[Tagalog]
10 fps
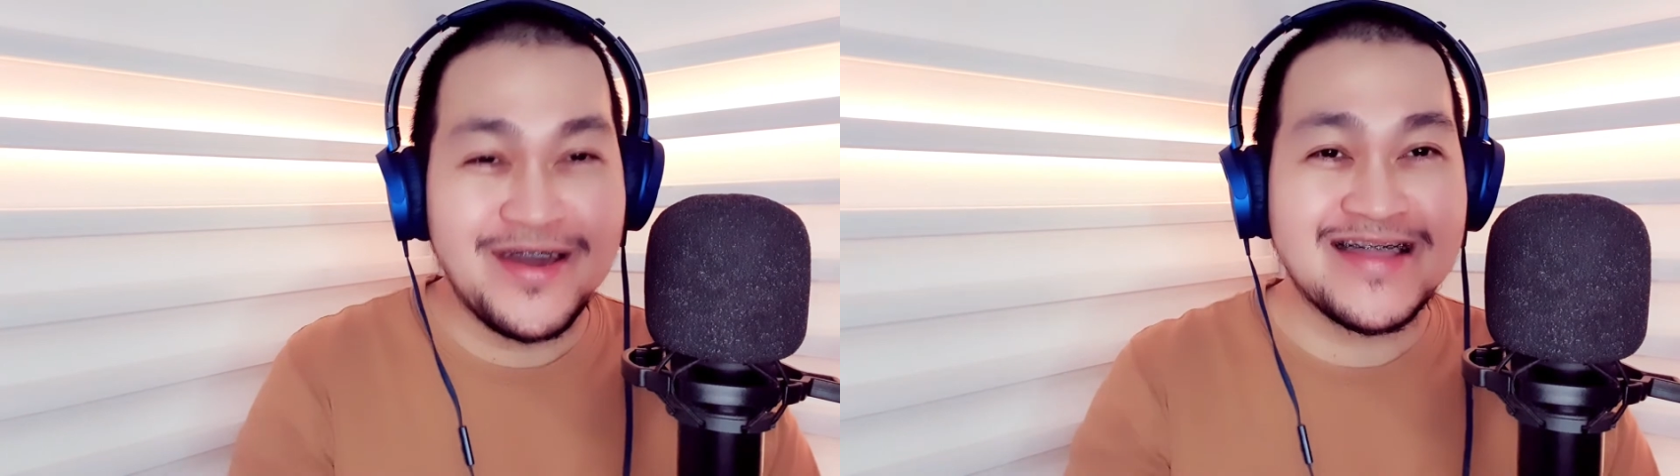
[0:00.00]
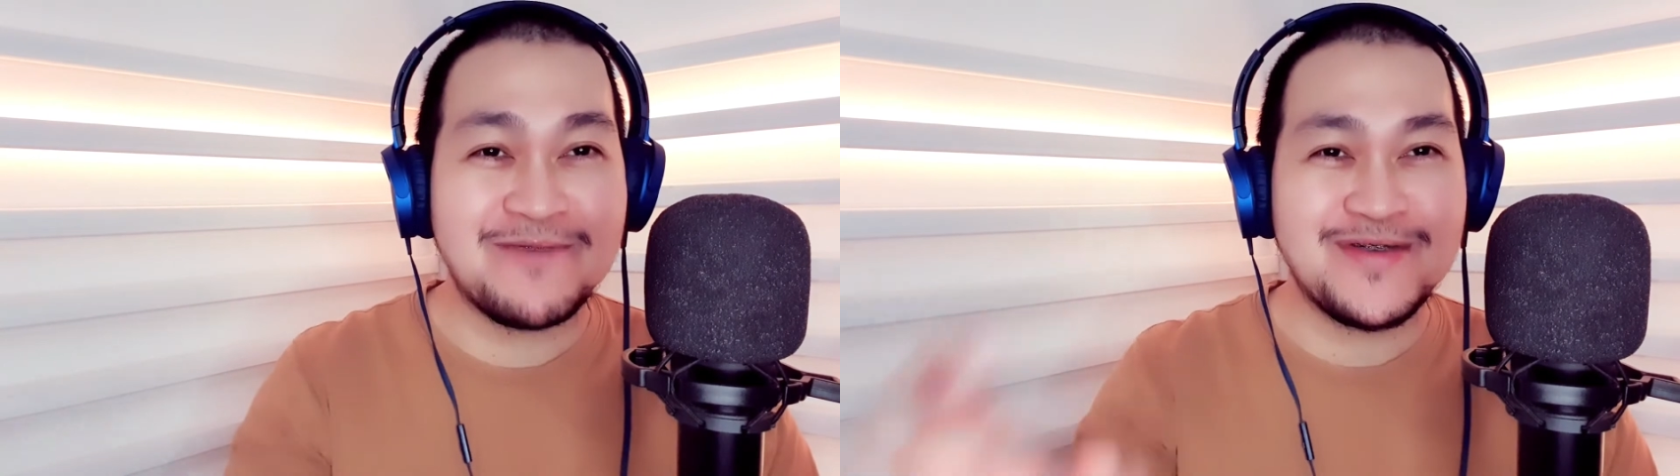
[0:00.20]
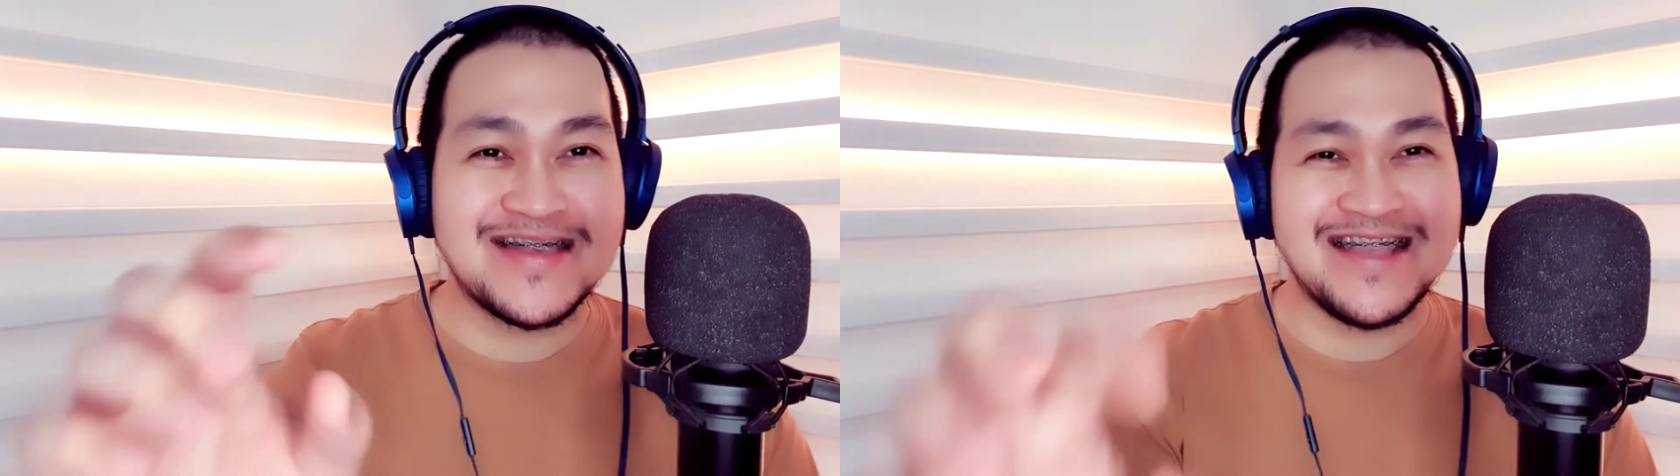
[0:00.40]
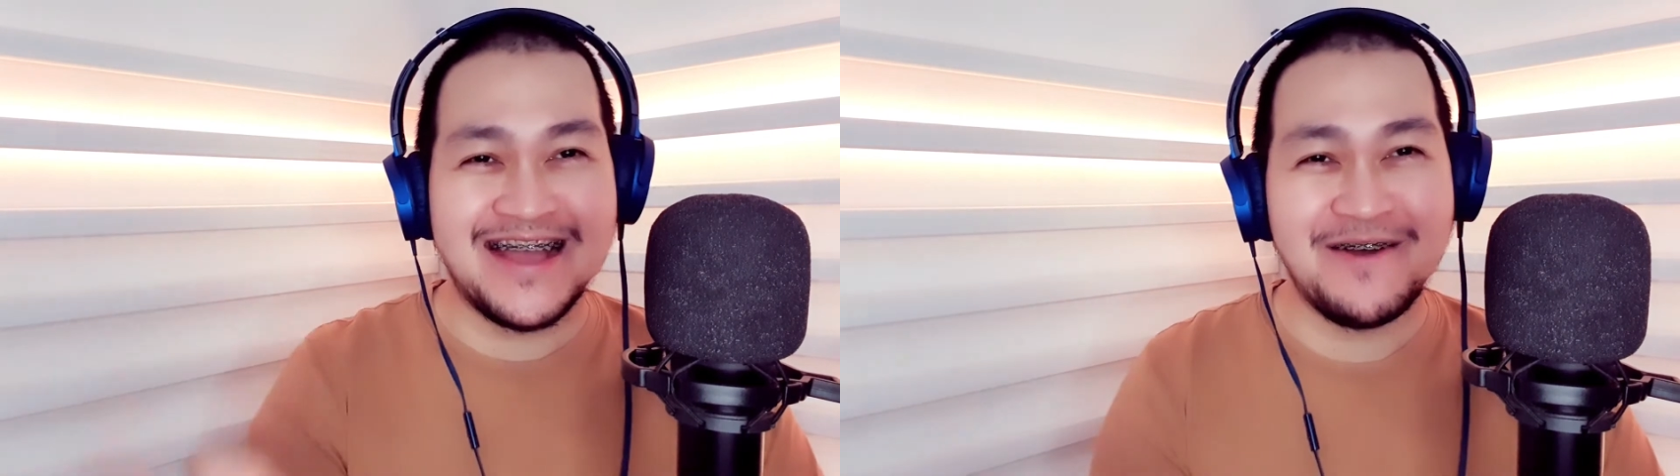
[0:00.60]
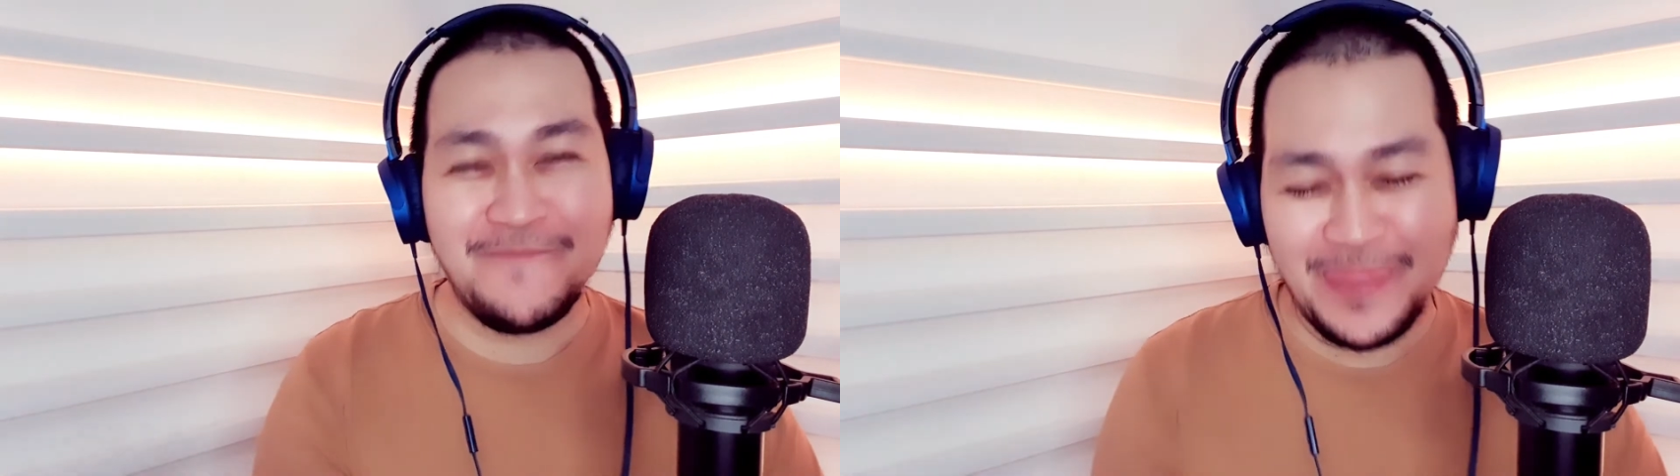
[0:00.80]
Okay, tapos na.
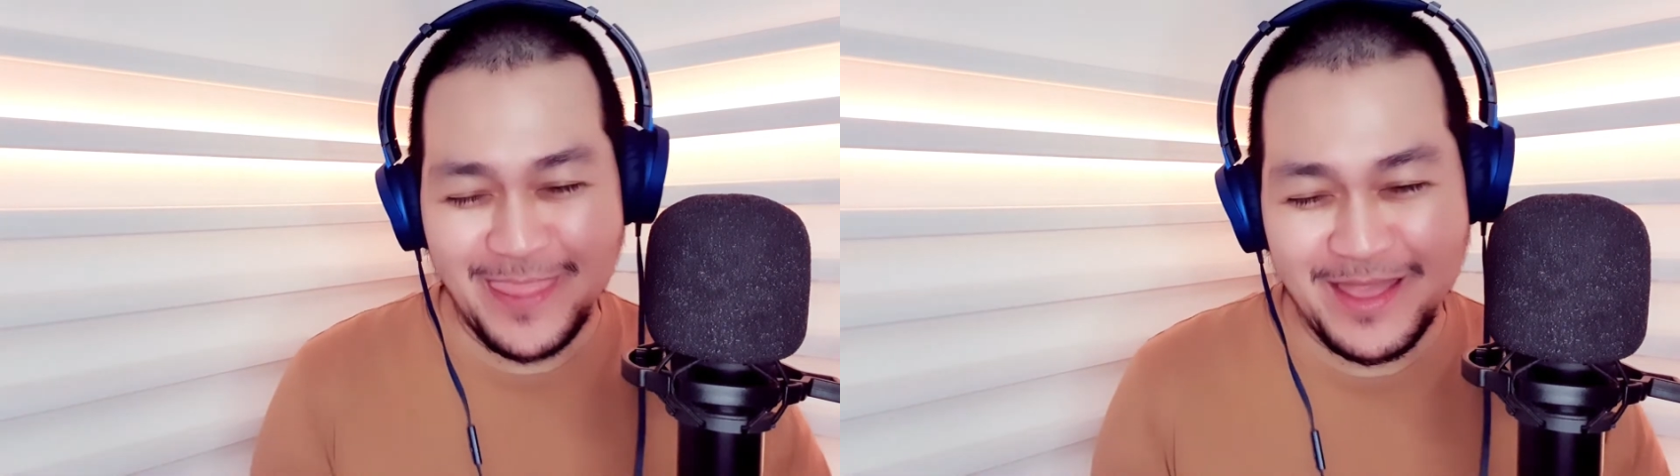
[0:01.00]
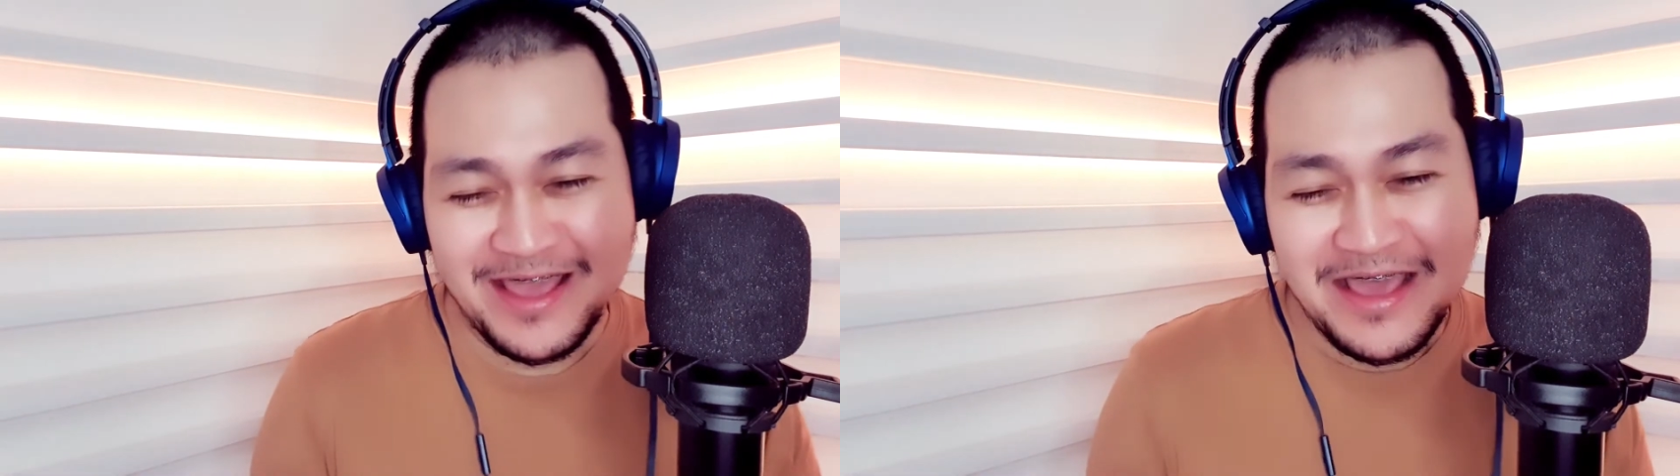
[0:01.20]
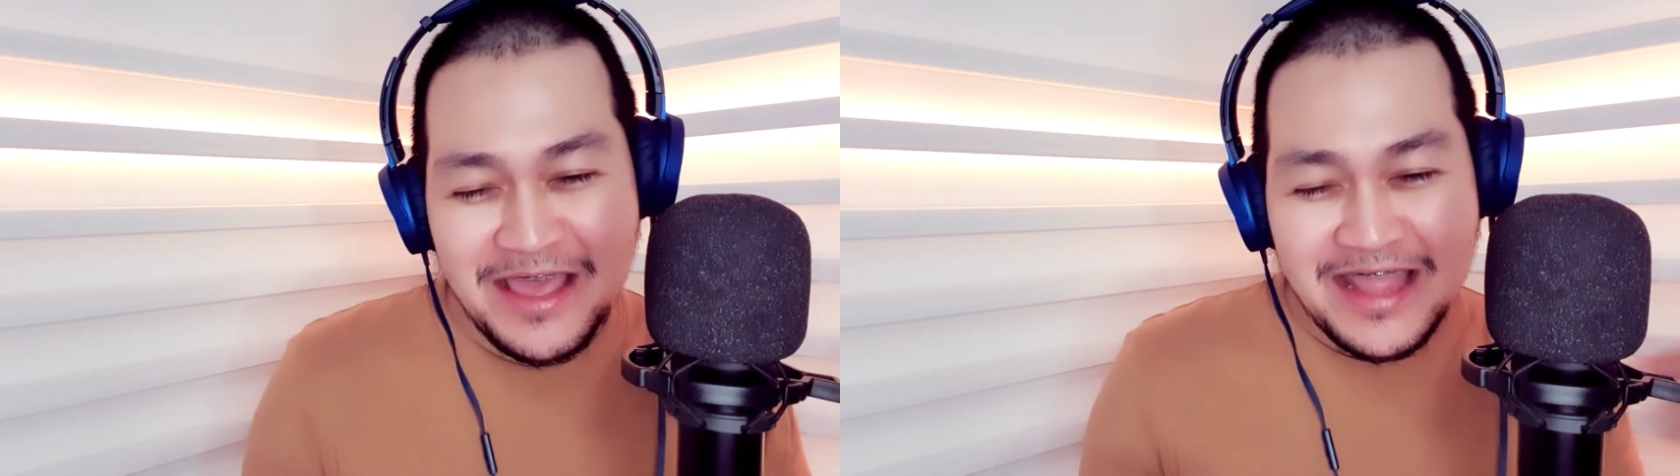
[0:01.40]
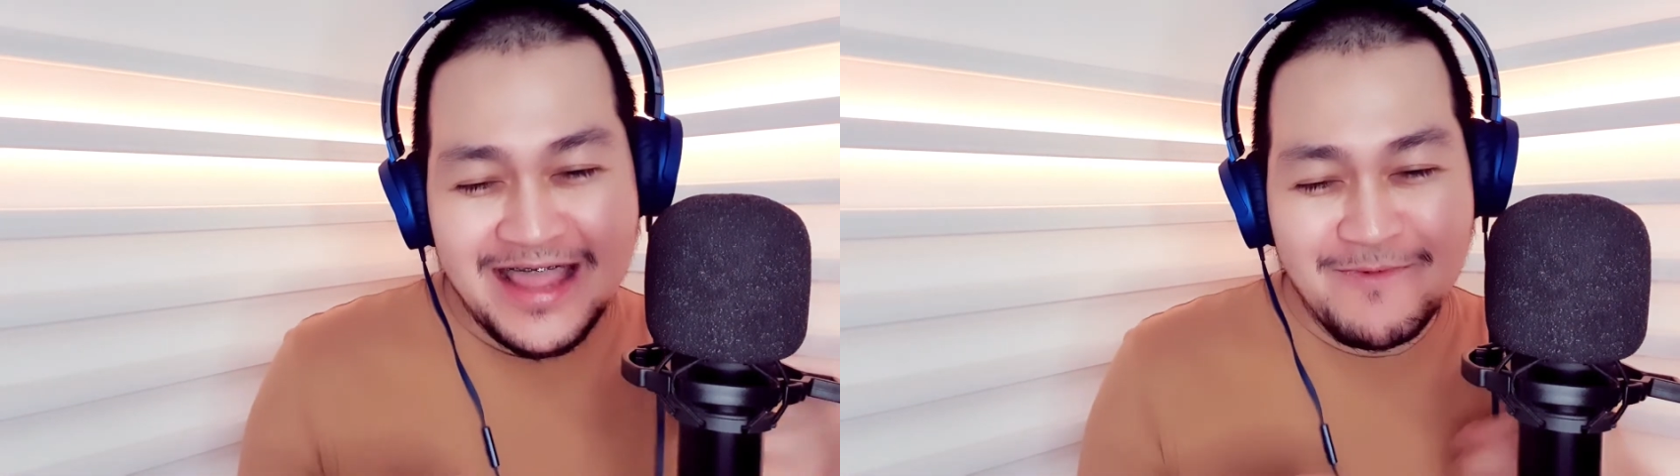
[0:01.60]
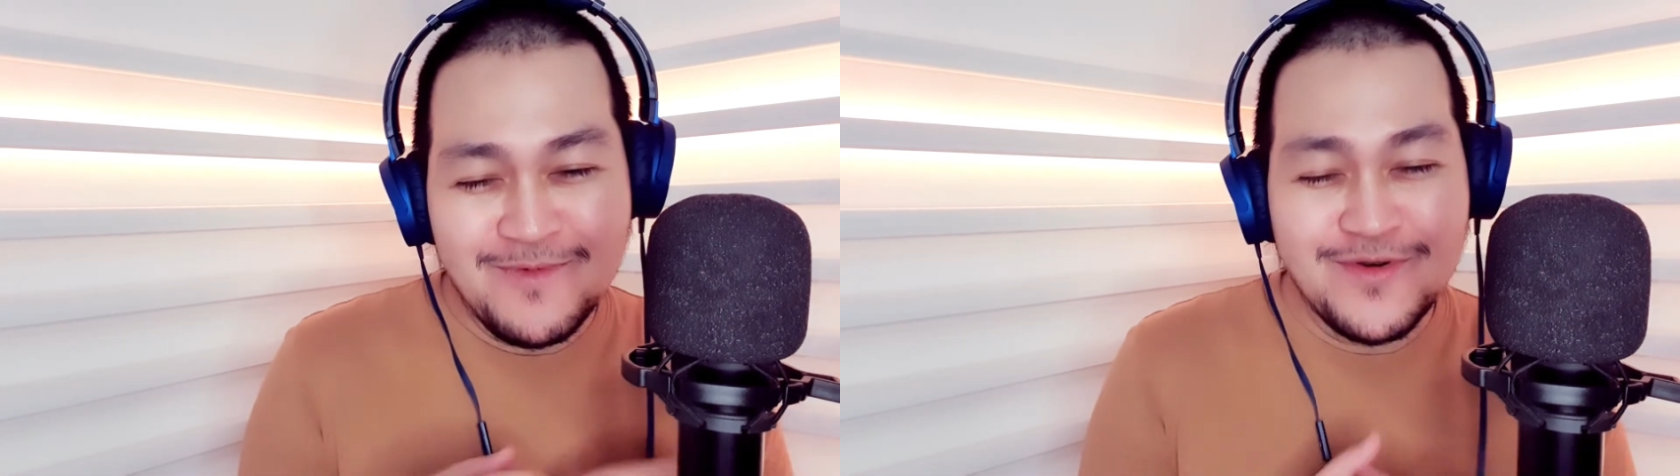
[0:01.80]

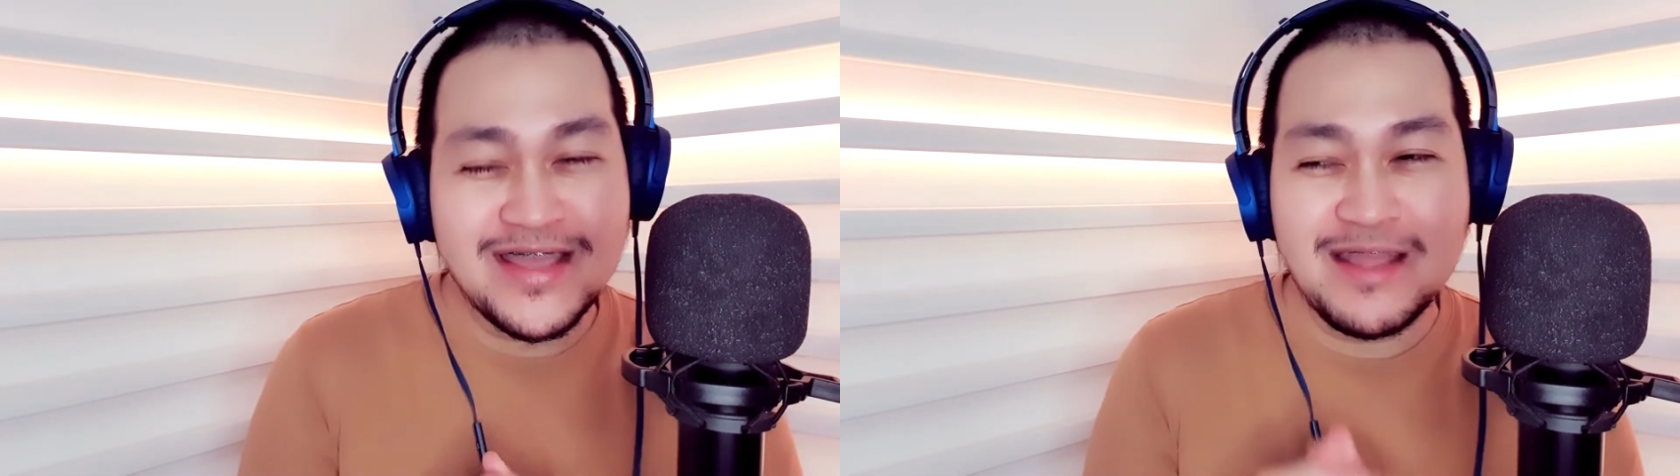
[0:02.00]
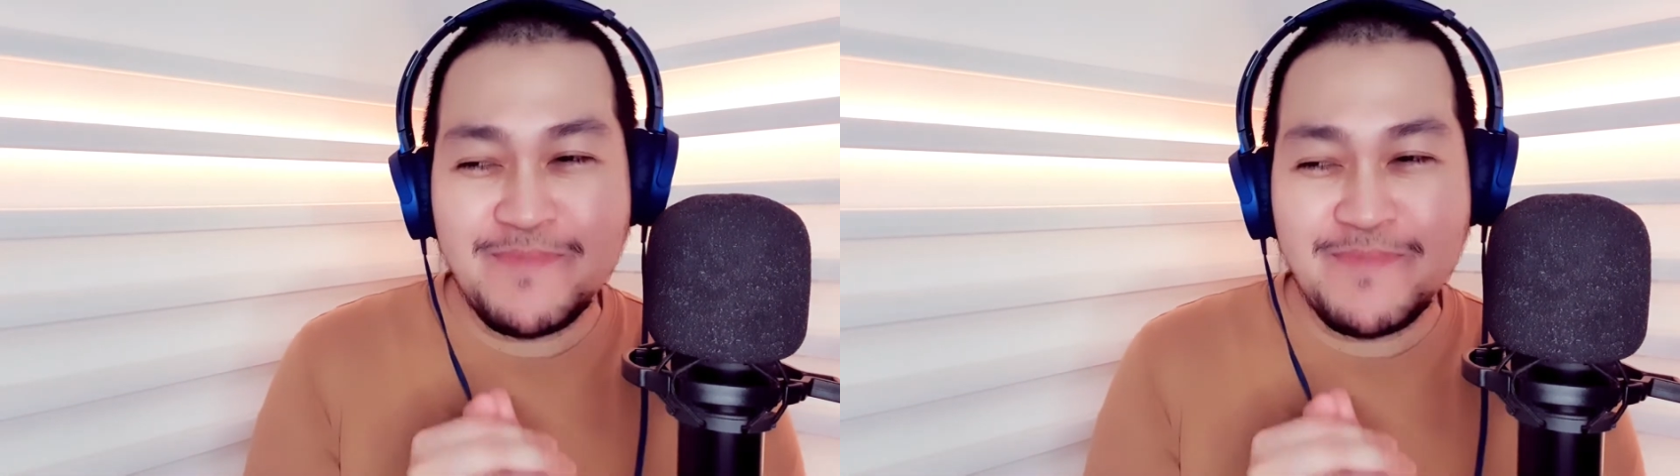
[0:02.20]
Buti